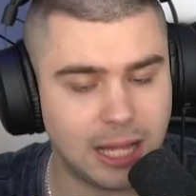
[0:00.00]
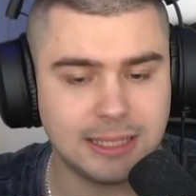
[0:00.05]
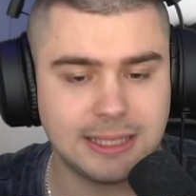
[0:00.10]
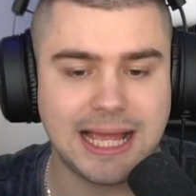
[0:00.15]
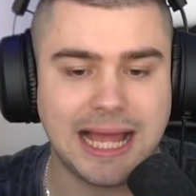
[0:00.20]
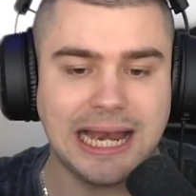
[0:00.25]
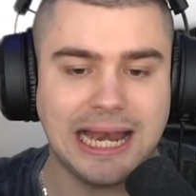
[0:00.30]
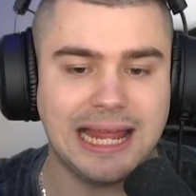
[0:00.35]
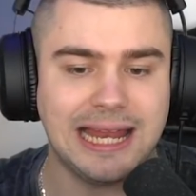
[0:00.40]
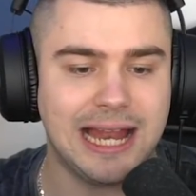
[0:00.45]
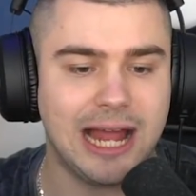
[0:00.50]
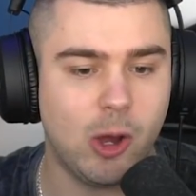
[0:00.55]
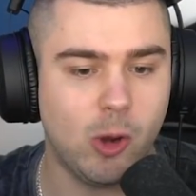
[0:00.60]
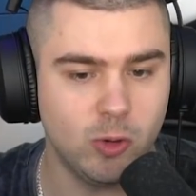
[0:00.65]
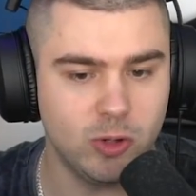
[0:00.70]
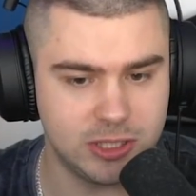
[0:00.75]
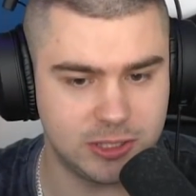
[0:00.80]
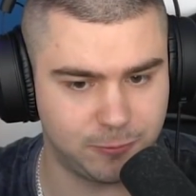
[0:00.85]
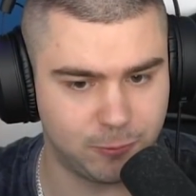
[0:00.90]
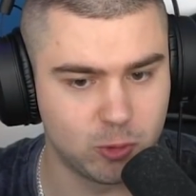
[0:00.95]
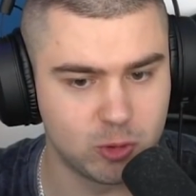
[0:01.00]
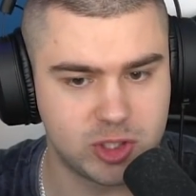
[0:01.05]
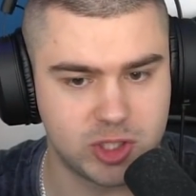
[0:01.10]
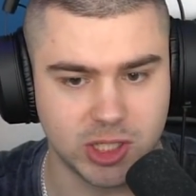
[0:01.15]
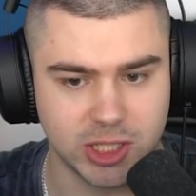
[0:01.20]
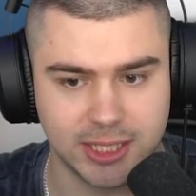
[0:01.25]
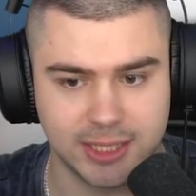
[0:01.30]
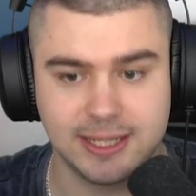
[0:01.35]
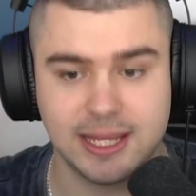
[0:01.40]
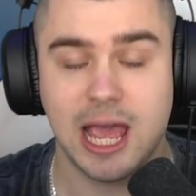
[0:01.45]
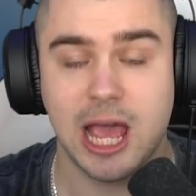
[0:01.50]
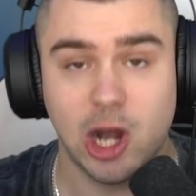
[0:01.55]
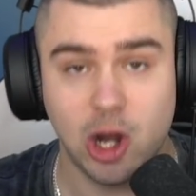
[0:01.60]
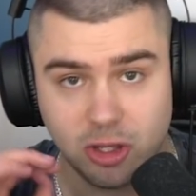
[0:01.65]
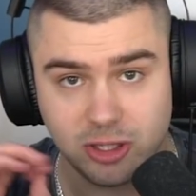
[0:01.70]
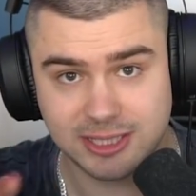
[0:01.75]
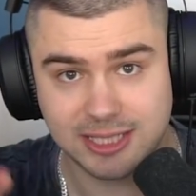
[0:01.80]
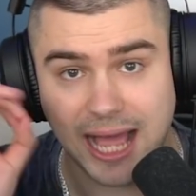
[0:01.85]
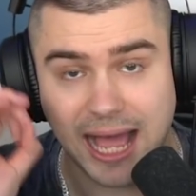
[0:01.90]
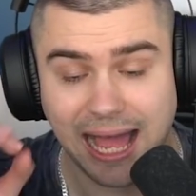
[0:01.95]
Hat leider auch nicht funktioniert.
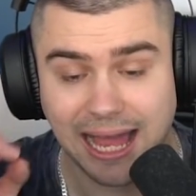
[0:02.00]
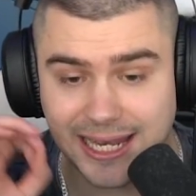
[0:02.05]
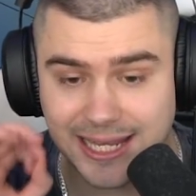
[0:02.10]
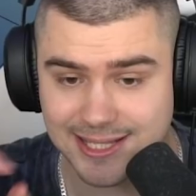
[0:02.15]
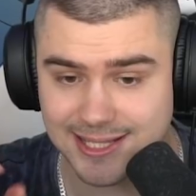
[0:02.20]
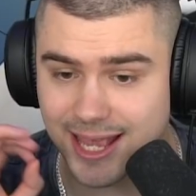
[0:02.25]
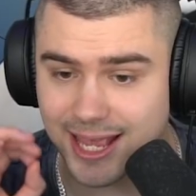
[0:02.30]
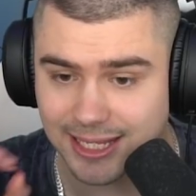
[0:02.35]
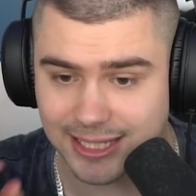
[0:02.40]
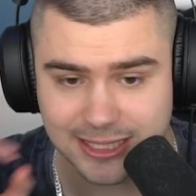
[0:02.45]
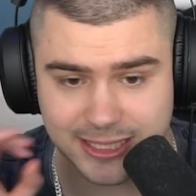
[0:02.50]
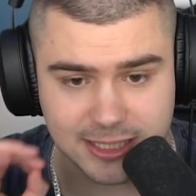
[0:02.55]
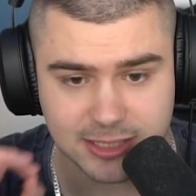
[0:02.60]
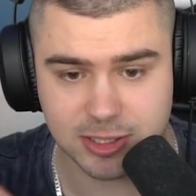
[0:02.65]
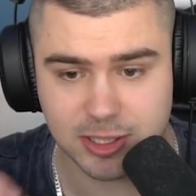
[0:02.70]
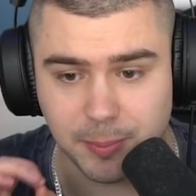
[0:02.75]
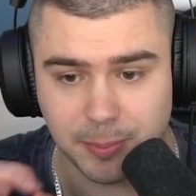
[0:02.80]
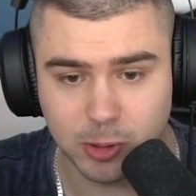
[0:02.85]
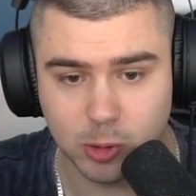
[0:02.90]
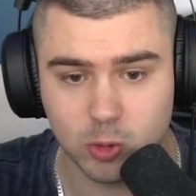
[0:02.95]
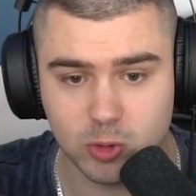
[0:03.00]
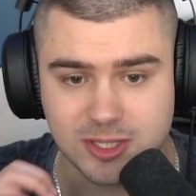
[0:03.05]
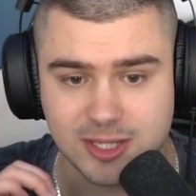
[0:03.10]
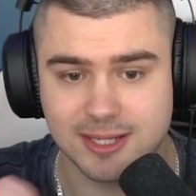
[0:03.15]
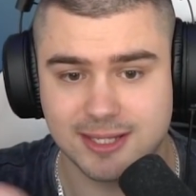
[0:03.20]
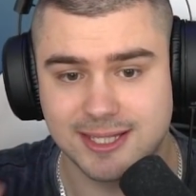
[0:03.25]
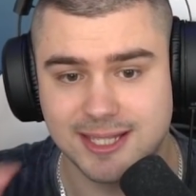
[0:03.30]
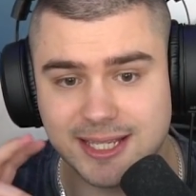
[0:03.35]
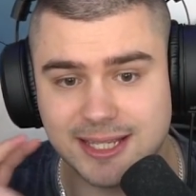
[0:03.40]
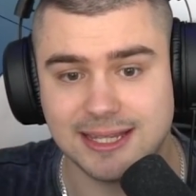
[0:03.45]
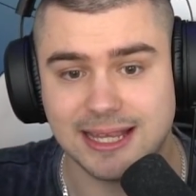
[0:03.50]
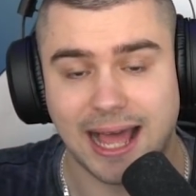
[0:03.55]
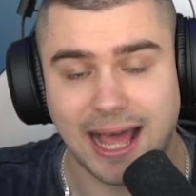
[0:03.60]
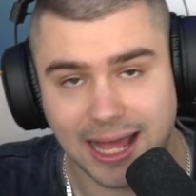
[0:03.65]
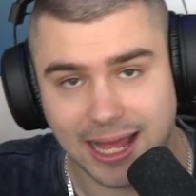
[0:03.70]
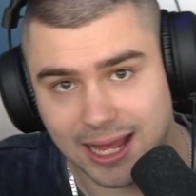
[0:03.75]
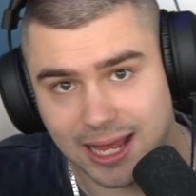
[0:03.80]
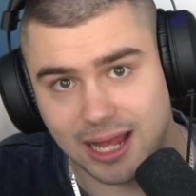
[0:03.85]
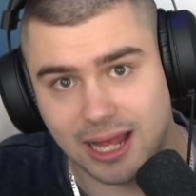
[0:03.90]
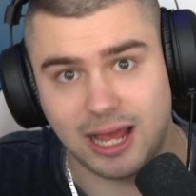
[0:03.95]
Leute, alle Sachen, die ich hier benutze, sind
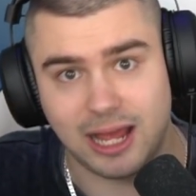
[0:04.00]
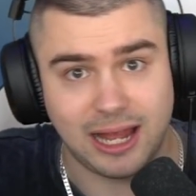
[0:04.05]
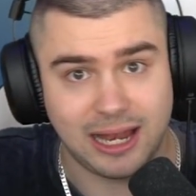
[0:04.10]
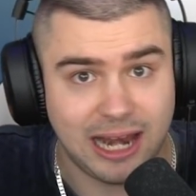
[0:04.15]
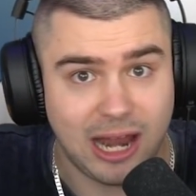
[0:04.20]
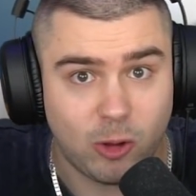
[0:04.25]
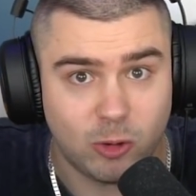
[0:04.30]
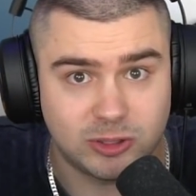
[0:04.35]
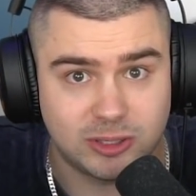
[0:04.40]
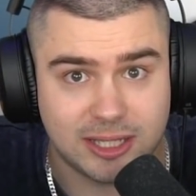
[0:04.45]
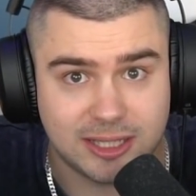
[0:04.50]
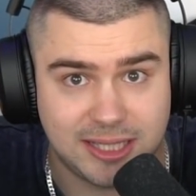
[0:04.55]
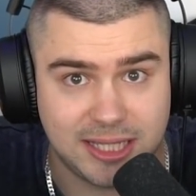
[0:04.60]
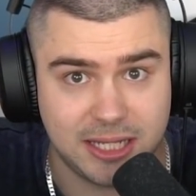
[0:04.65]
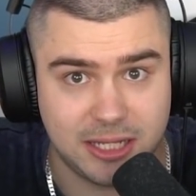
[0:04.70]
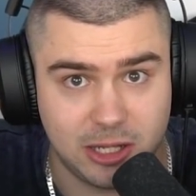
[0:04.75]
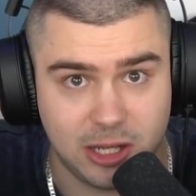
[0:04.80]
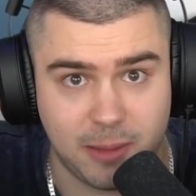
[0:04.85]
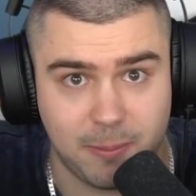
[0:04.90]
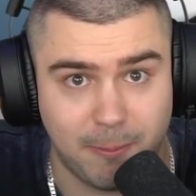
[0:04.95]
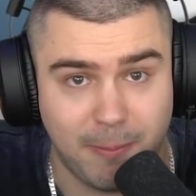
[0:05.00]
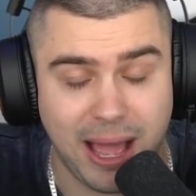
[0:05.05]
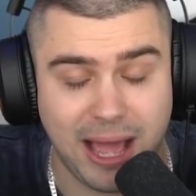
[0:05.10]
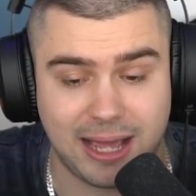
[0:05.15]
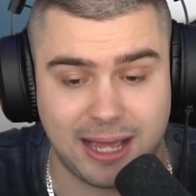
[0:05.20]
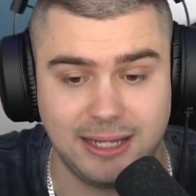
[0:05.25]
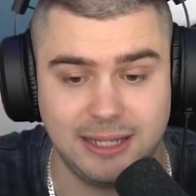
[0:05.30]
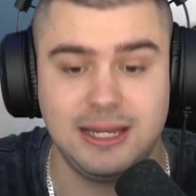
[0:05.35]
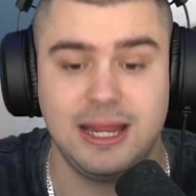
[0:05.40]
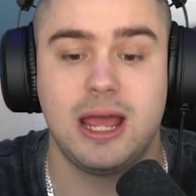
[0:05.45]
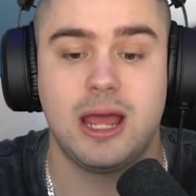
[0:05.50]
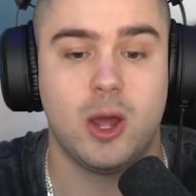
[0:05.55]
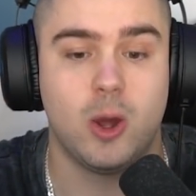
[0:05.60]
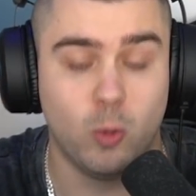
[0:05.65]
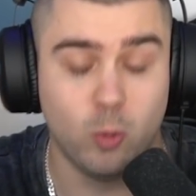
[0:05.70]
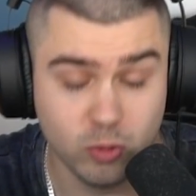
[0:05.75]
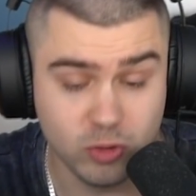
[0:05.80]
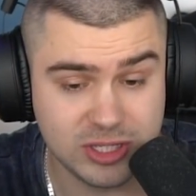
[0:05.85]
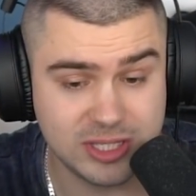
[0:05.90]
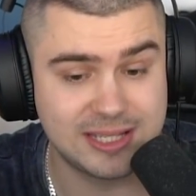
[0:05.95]
äh, laut den Machern
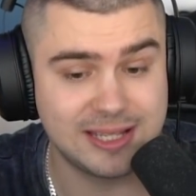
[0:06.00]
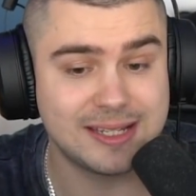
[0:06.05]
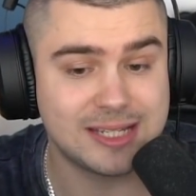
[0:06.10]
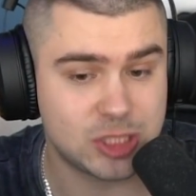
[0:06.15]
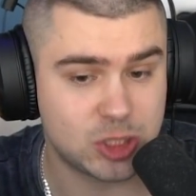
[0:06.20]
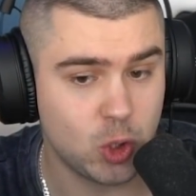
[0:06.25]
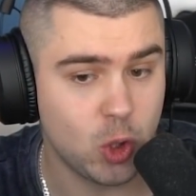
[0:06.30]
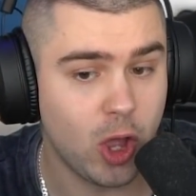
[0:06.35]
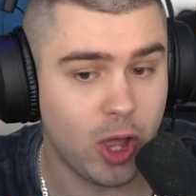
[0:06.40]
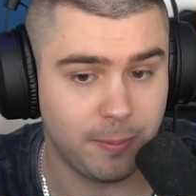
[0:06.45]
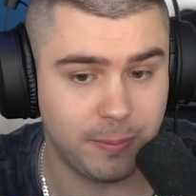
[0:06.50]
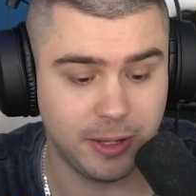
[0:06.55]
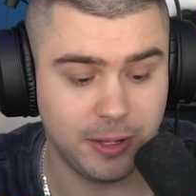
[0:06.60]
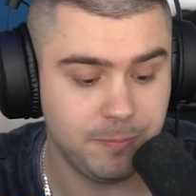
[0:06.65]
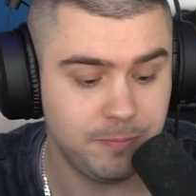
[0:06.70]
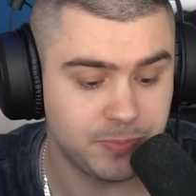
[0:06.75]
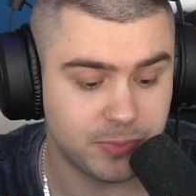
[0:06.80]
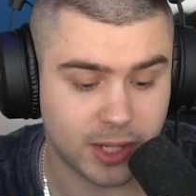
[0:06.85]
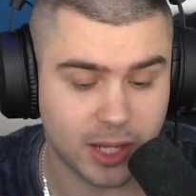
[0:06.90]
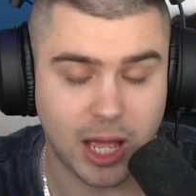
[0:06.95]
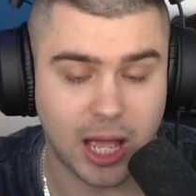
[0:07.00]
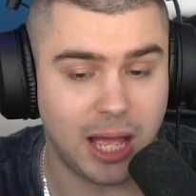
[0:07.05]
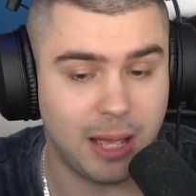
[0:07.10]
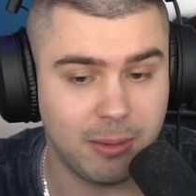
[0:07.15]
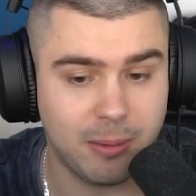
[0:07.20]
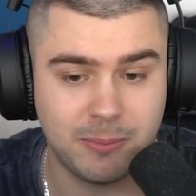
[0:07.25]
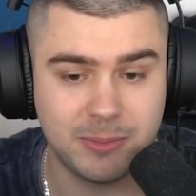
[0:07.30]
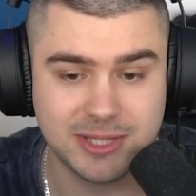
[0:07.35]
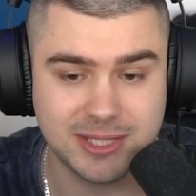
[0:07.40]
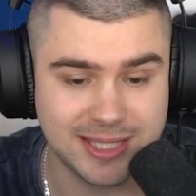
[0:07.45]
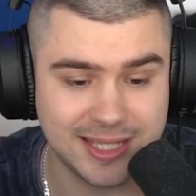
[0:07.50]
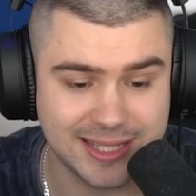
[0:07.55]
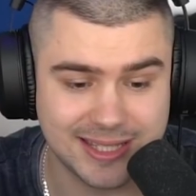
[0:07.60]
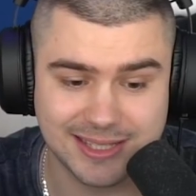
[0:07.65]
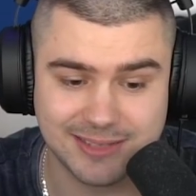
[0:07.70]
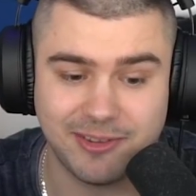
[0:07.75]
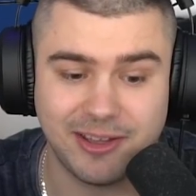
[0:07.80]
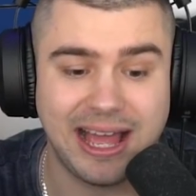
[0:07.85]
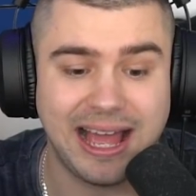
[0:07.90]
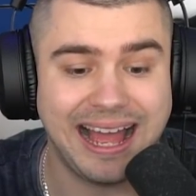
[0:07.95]
unzerstörbar. Aber bis
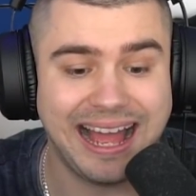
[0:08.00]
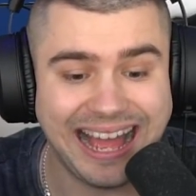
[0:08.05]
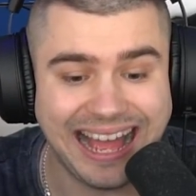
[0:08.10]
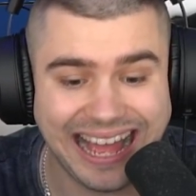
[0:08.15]
jetzt war